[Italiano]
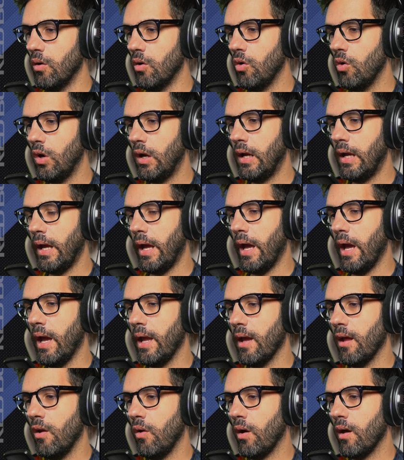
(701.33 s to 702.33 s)
Ok,
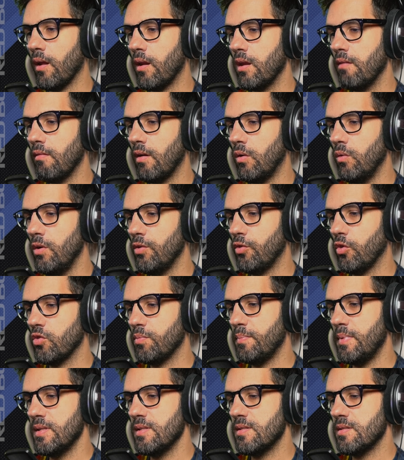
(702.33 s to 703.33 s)
allora arrivano le
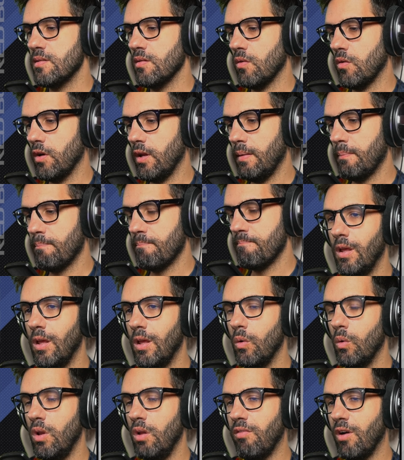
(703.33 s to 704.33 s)
sospensioni.
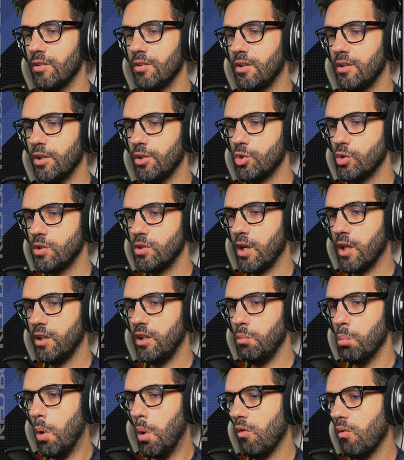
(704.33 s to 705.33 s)
Io le vado ad aggiornare
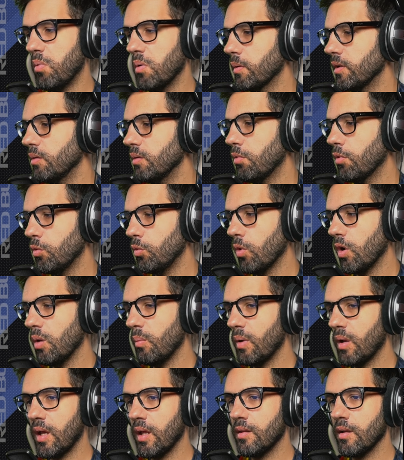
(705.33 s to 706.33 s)
di nuovo prima di produrle
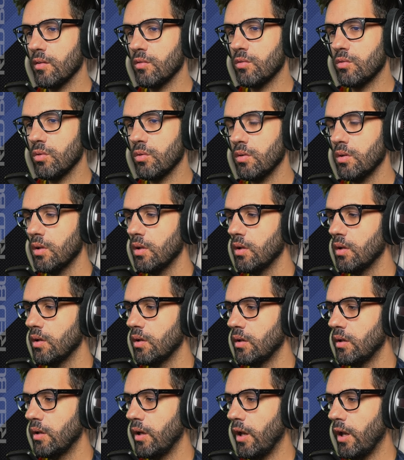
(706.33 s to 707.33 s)
perché tanto
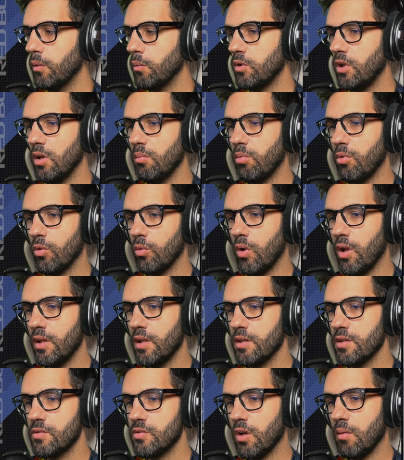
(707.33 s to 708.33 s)
è inutile produrle
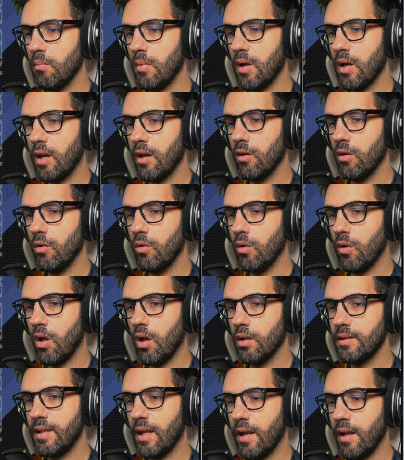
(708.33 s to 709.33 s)
adesso che mancano
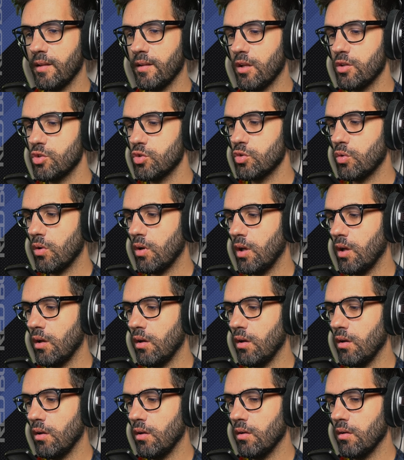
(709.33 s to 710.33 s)
ancora 30 giorni
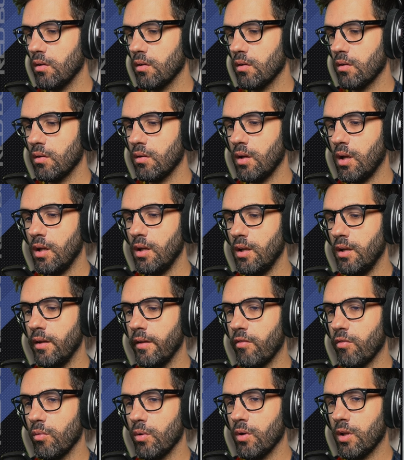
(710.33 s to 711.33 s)
al,
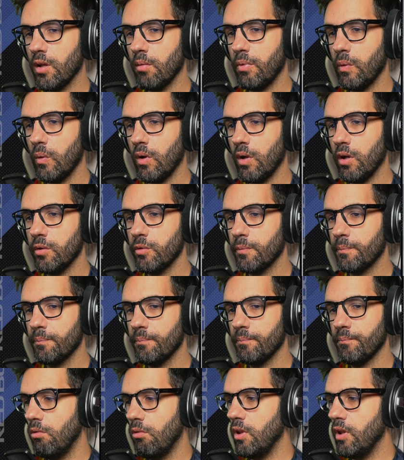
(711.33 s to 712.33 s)
all'inizio del campionato.
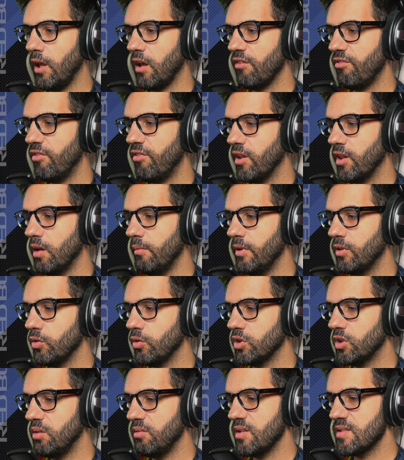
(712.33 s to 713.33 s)
Quindi
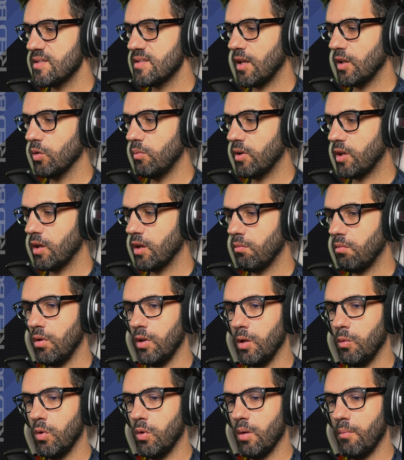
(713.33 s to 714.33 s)
raffreddamento ottimizzato perché è
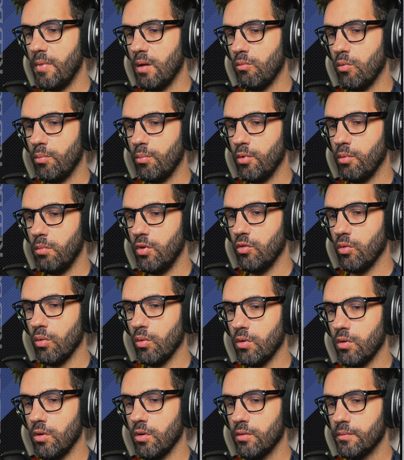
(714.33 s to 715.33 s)
quello di cui abbiamo più
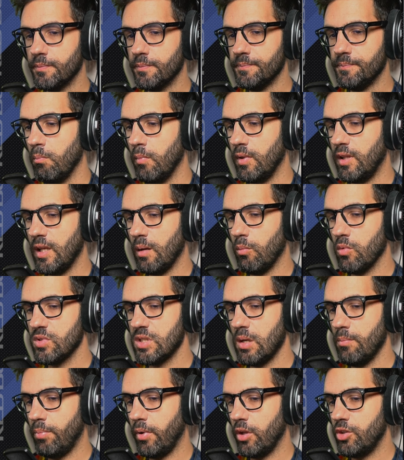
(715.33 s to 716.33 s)
bisogno. Mettiamo
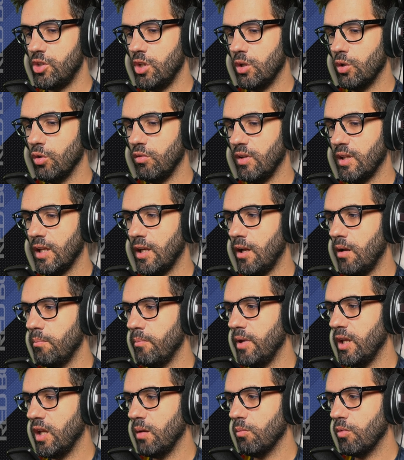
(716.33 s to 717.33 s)
sempre il ciclo vitale al
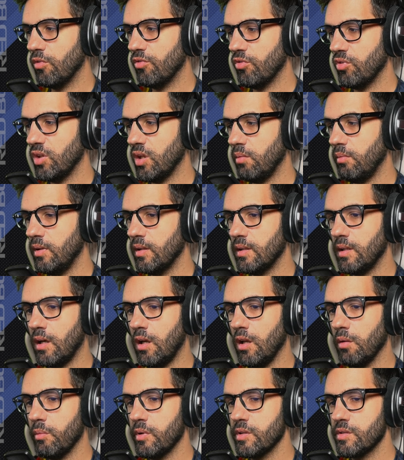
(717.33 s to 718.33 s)
minimo,
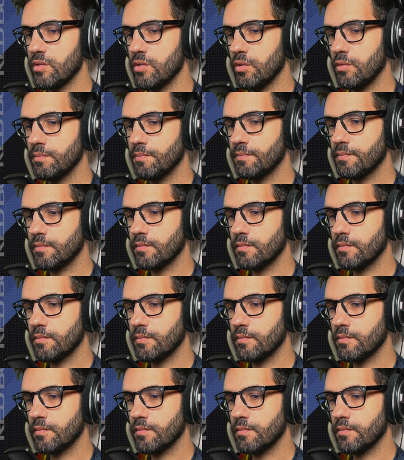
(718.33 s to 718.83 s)
fondamentale questo.